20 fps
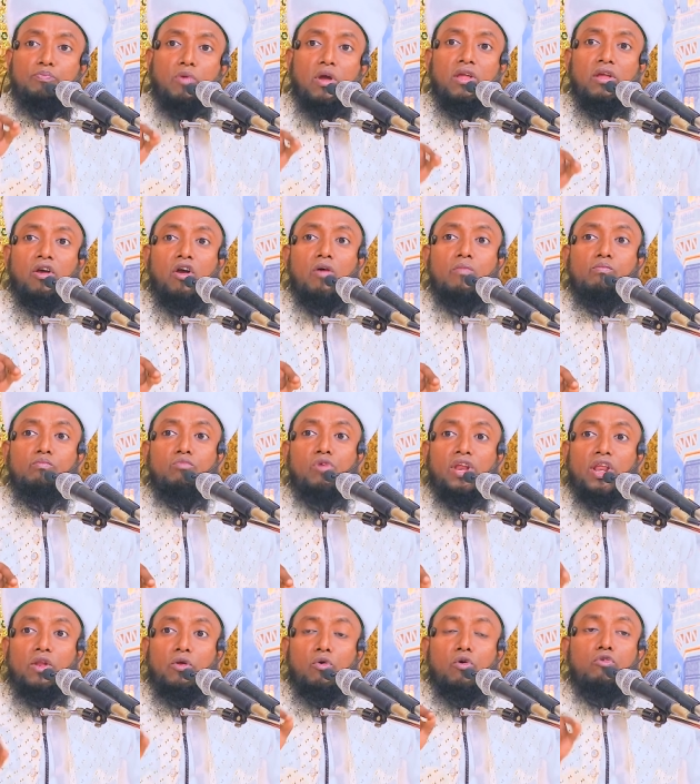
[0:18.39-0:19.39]

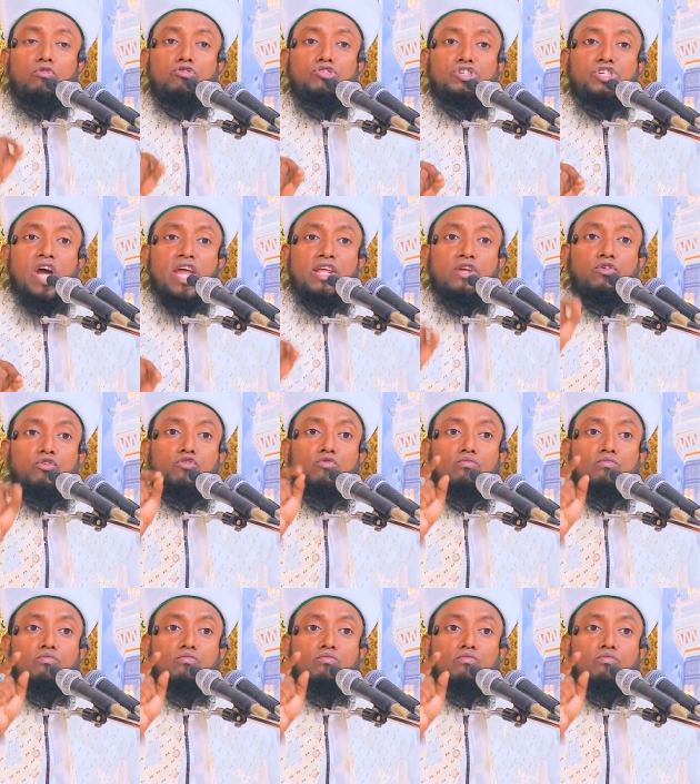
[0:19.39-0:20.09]
পয়গম্বরের অনুসারী